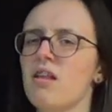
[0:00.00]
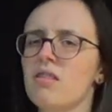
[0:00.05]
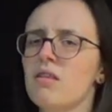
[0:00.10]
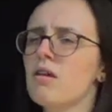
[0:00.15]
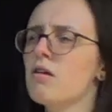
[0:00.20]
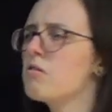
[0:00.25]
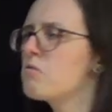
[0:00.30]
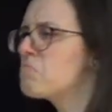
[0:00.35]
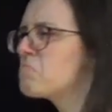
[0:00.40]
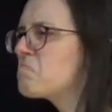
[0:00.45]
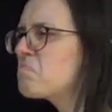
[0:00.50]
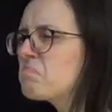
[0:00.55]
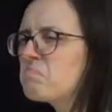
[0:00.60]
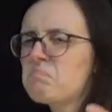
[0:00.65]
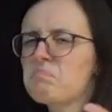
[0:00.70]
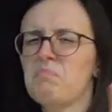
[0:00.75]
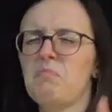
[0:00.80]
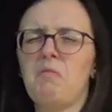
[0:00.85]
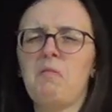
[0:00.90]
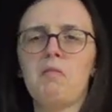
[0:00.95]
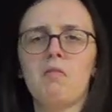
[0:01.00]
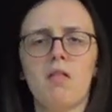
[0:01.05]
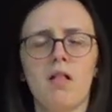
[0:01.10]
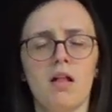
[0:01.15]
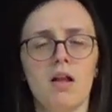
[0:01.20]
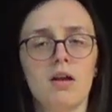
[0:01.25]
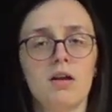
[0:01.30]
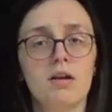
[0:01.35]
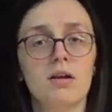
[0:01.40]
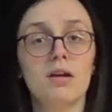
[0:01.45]
Se você só se
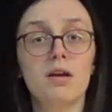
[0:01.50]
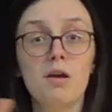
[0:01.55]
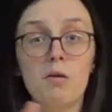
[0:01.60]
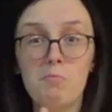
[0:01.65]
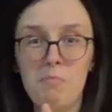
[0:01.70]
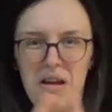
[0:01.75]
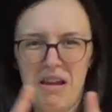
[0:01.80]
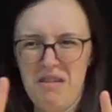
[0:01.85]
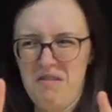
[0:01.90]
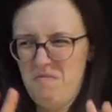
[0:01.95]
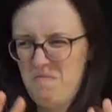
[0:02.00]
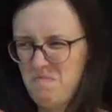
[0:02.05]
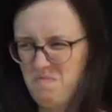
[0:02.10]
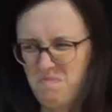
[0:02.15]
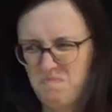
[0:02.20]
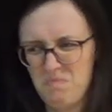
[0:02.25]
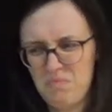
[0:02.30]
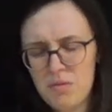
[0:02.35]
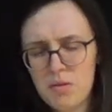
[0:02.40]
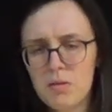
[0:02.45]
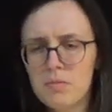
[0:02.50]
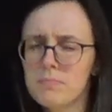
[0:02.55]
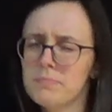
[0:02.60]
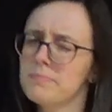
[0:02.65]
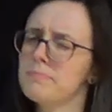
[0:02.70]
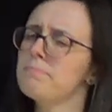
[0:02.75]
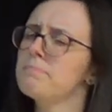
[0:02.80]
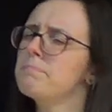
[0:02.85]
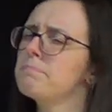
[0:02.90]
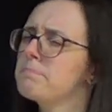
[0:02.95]
relaciona com pessoas que
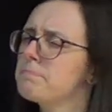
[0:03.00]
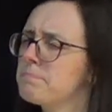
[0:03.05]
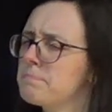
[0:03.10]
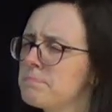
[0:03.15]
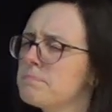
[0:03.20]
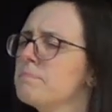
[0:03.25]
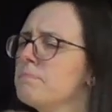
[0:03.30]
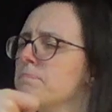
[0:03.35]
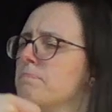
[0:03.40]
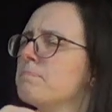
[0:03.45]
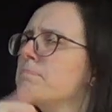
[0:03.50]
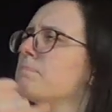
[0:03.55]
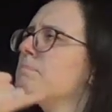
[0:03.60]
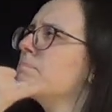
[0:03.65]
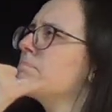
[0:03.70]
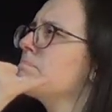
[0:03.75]
possam te oferecer algum